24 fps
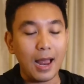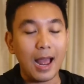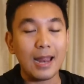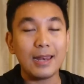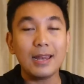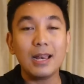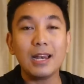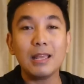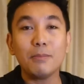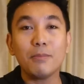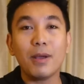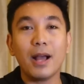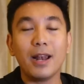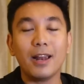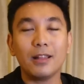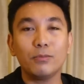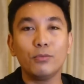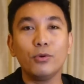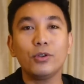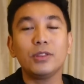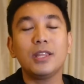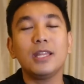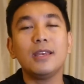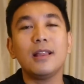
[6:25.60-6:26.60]
Ada lima
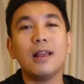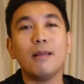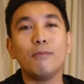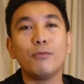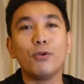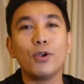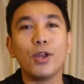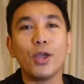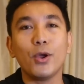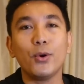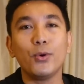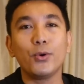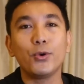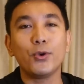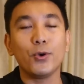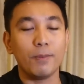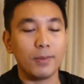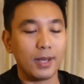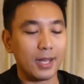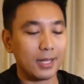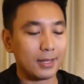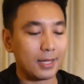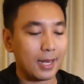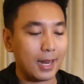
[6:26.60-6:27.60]
alat bukti dalam dunia
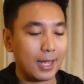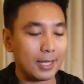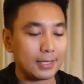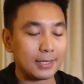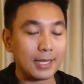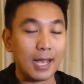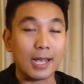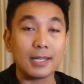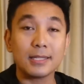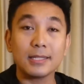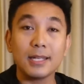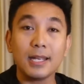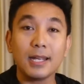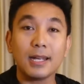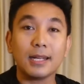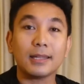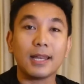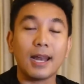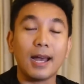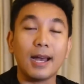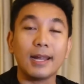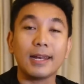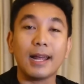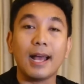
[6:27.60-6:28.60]
hukum, keterangan saksi,
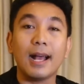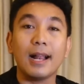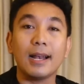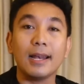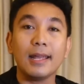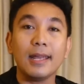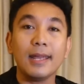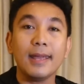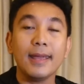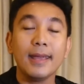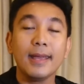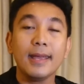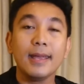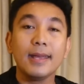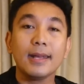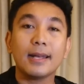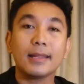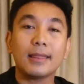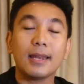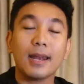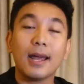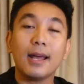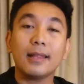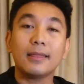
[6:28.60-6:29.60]
keterangan ahli,
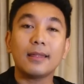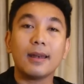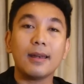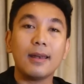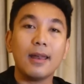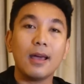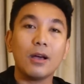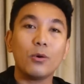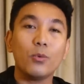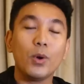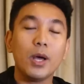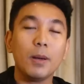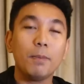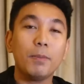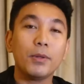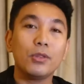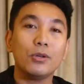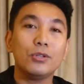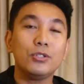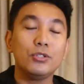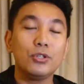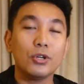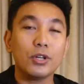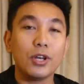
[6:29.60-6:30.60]
keterangan terdakwa,
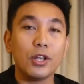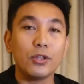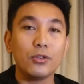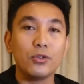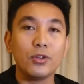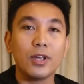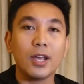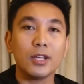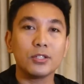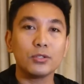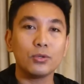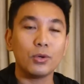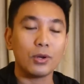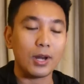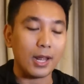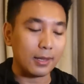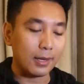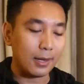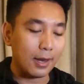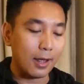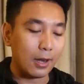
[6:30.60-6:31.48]
petunjuk, dan juga surat.